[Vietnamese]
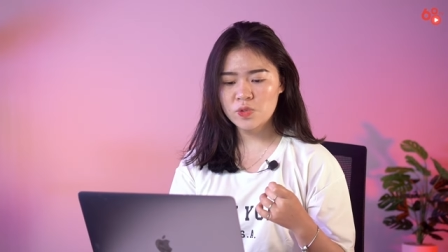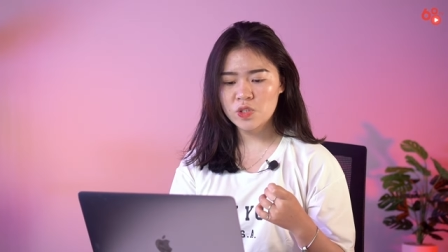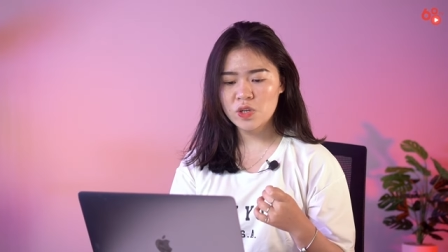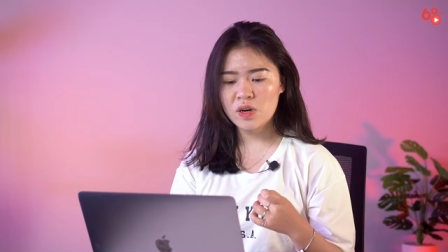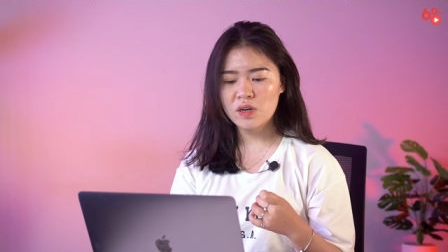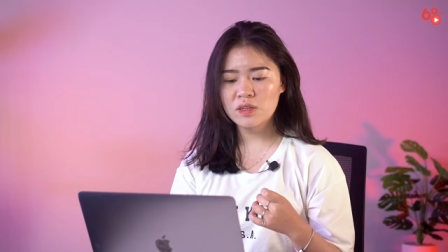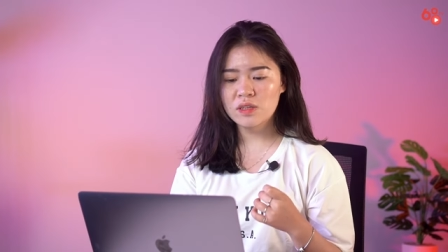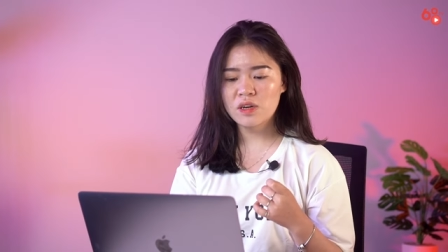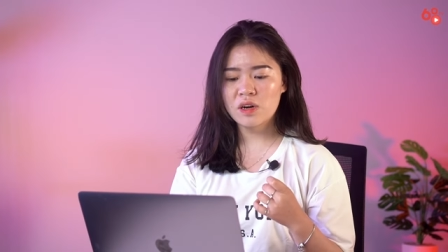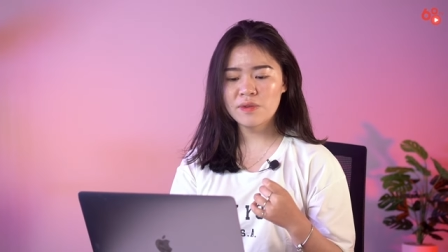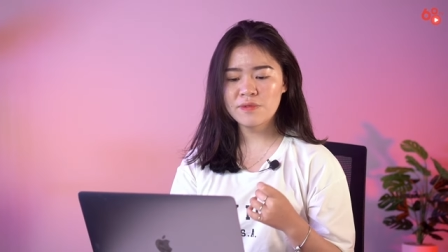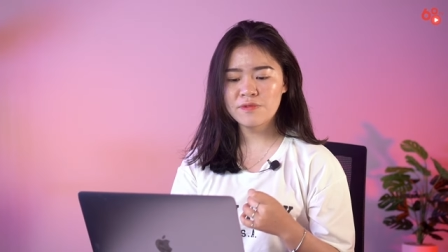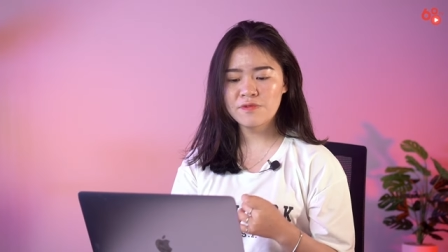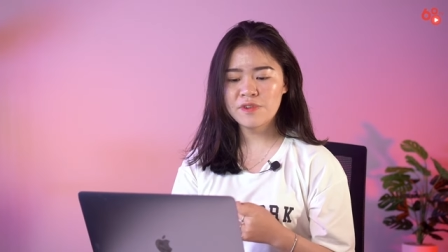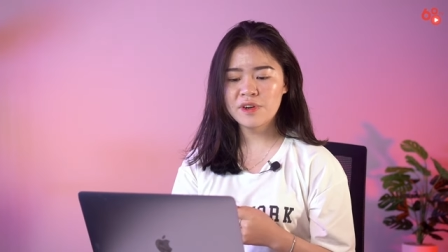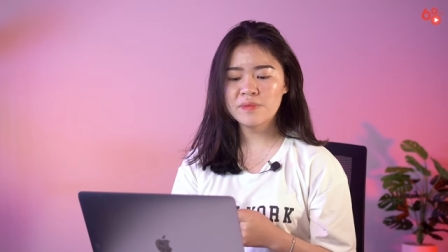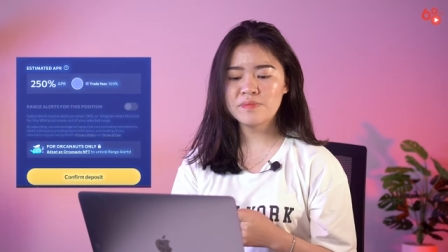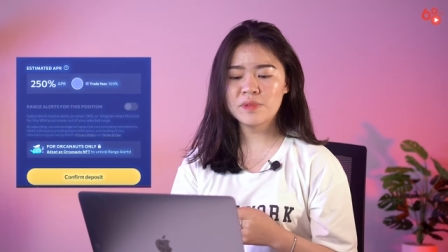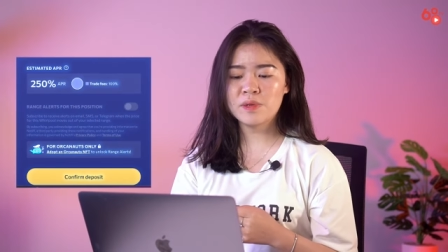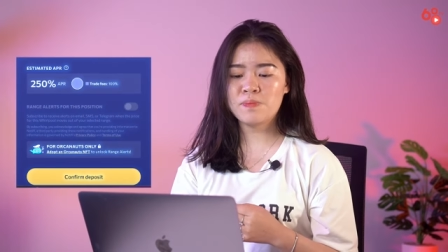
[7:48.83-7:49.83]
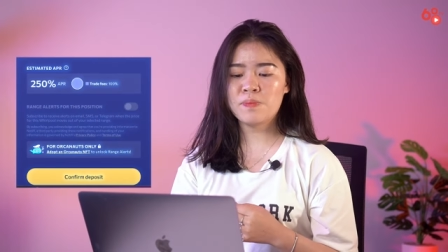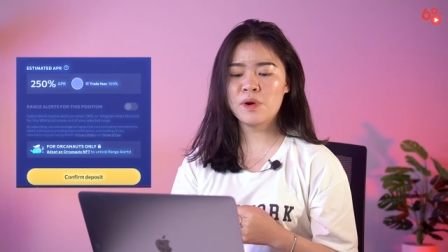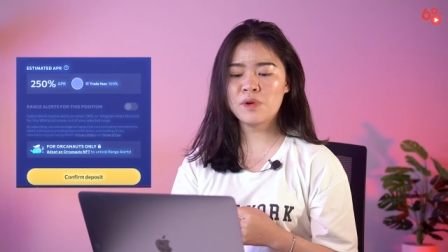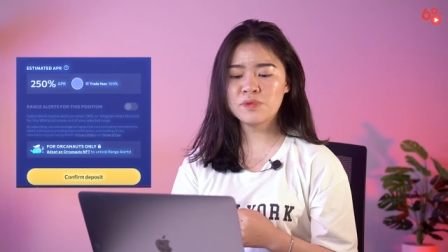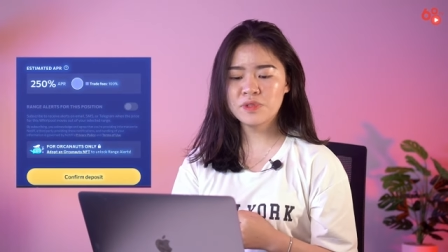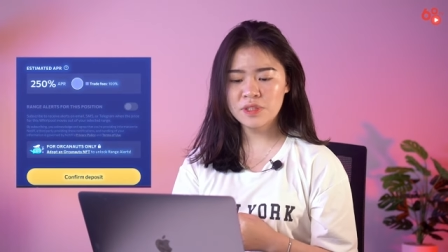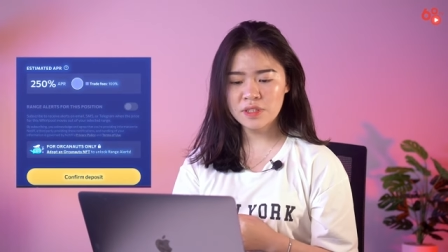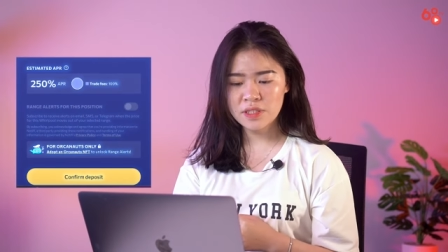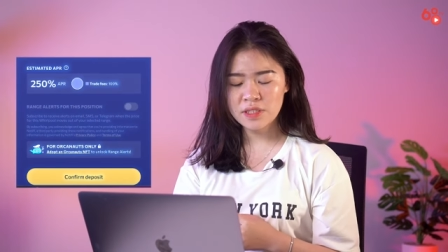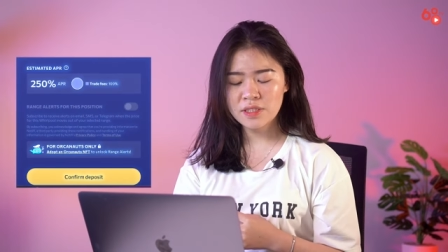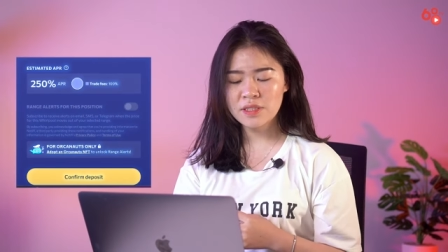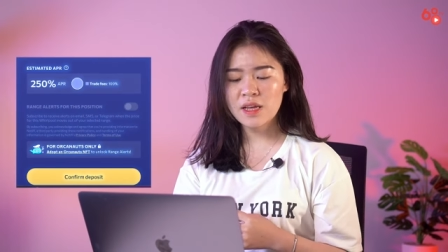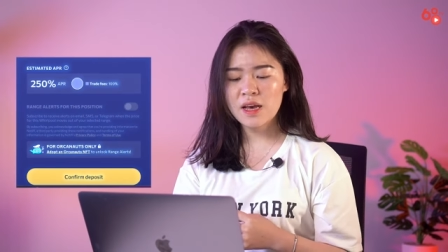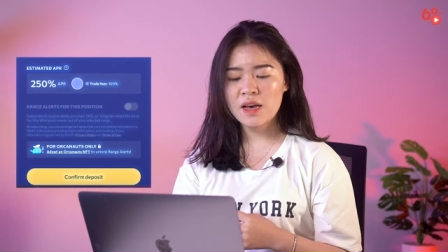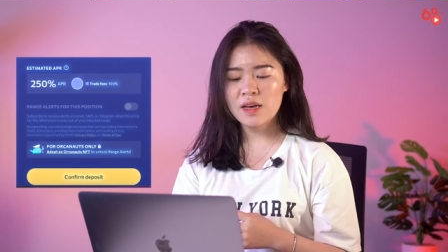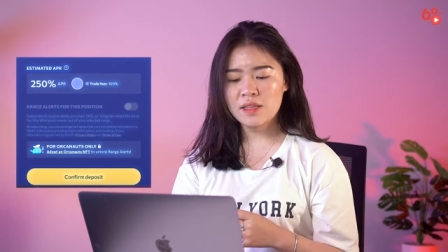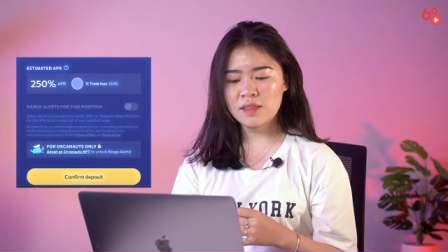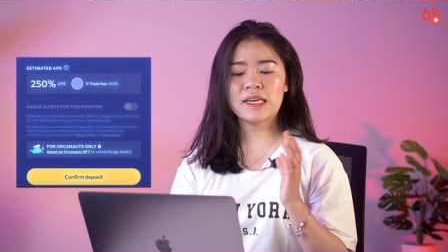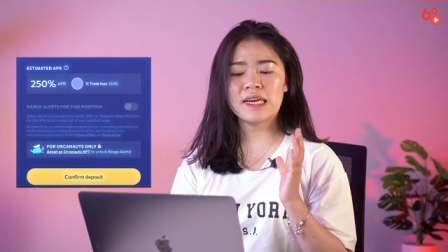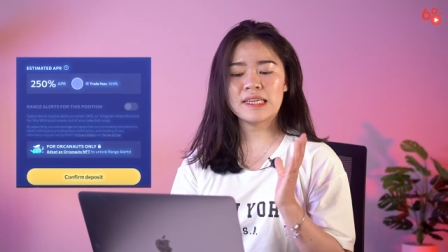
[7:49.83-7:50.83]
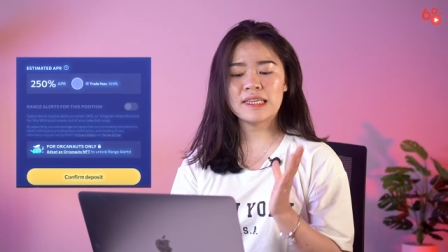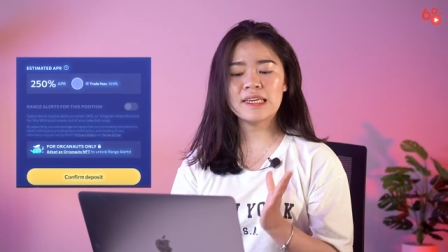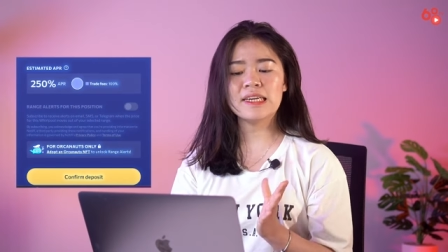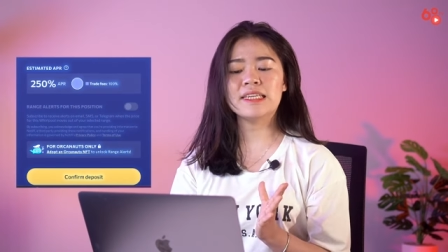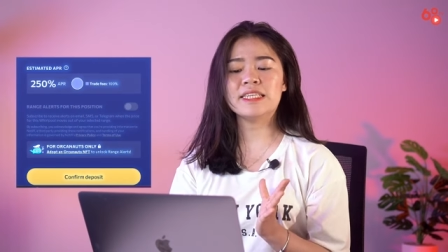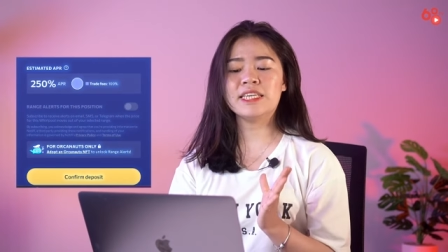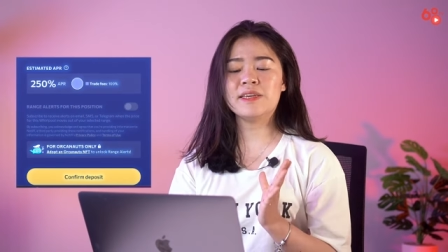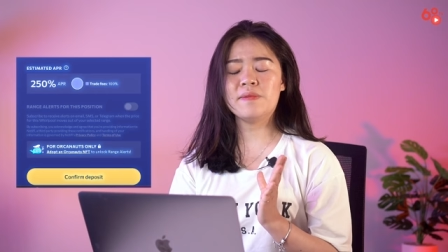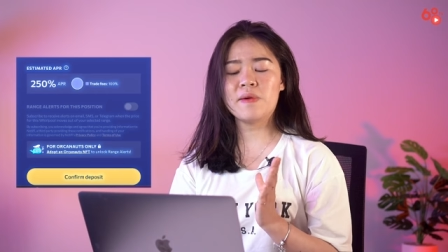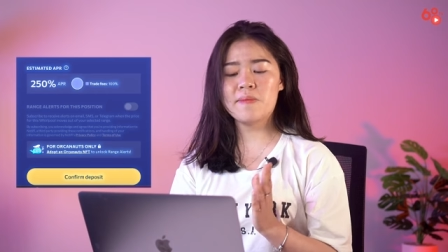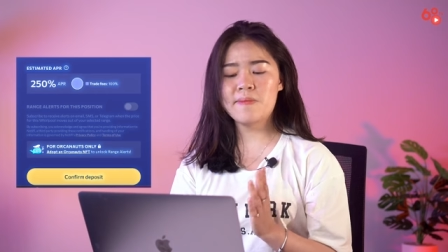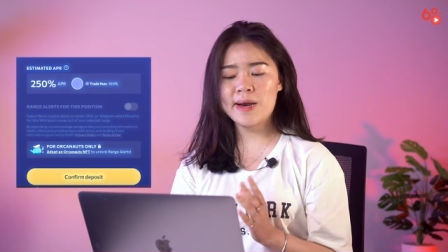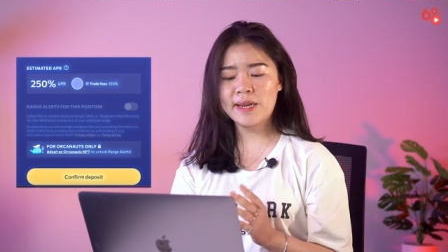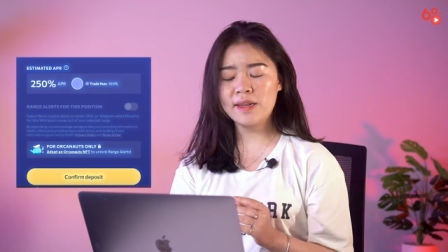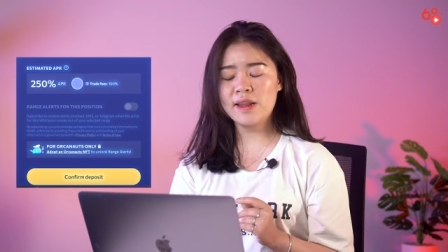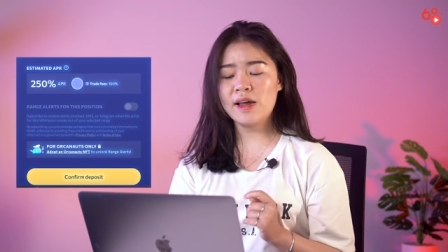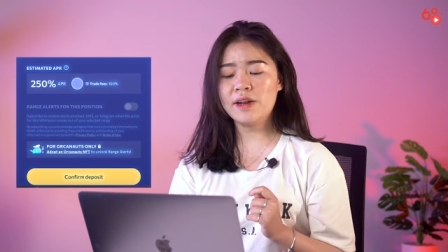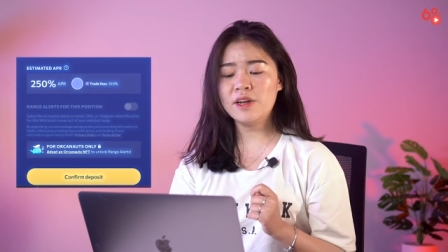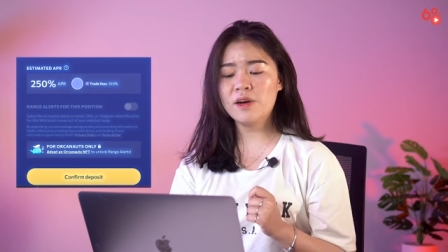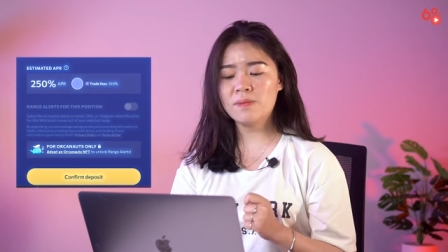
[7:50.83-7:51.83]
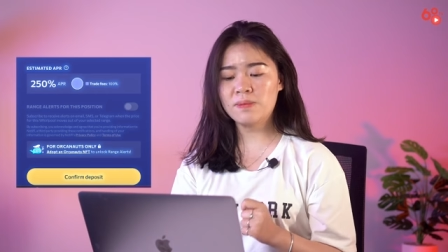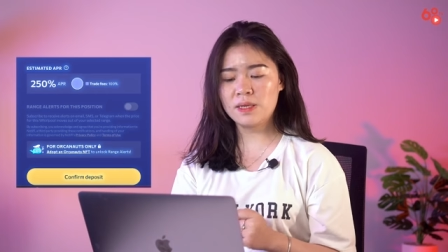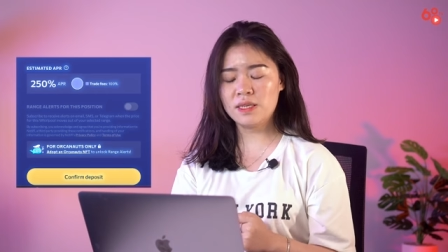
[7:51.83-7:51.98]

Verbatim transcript: Chọn confirm deposit. Tại đây khi mà bạn đã đồng